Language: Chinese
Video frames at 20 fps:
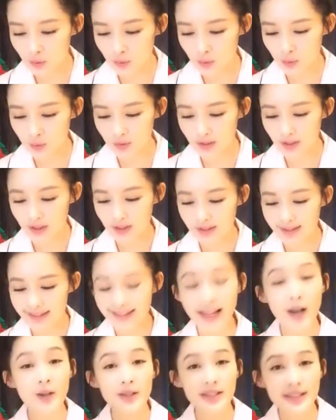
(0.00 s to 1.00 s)
数据
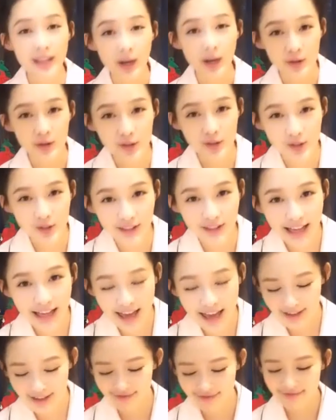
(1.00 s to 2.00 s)
的小小
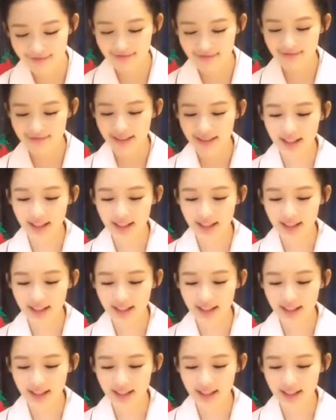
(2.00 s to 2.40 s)
时代，